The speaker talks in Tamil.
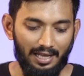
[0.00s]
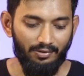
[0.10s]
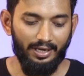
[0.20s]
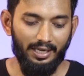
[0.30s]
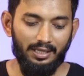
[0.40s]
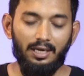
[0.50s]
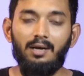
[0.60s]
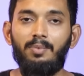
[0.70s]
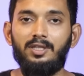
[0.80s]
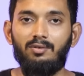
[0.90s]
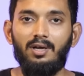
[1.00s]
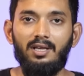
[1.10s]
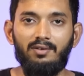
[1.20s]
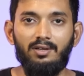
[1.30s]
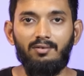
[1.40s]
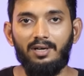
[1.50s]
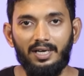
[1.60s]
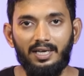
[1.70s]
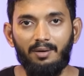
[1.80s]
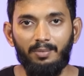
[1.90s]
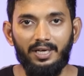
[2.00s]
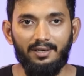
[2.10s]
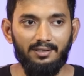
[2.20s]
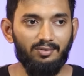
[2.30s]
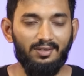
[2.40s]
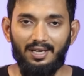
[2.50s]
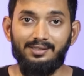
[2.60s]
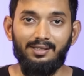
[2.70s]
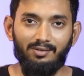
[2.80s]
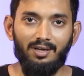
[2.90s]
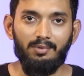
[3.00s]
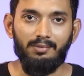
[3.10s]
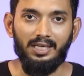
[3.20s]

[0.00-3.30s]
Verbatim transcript: அது வாங்கியிருந்தேன்னா பத்து ரூபா தான் வந்திருக்கும்னு நினைக்கிறேன் மீட்ரு ஸோ காஸ்ட் இன்னும் கம்மி